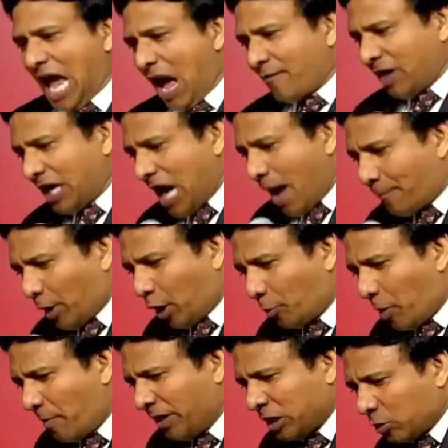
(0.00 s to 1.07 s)
ఏమన్నా
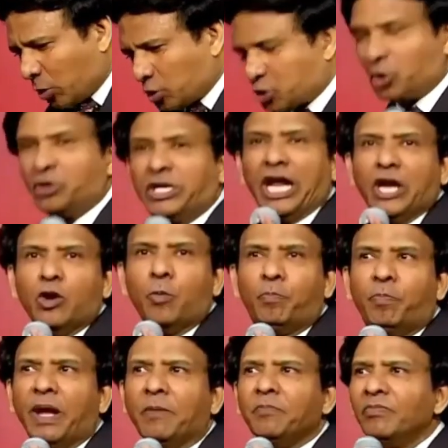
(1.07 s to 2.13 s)
పరుపు మీద కూర్చుంటే
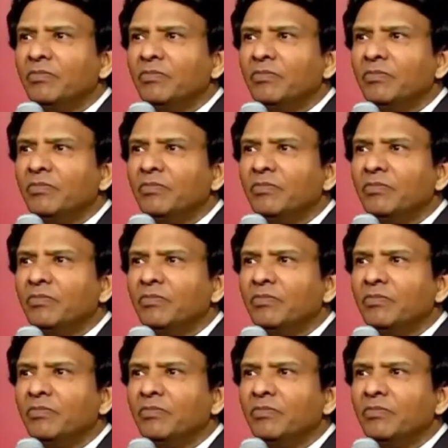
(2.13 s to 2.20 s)
నొప్పి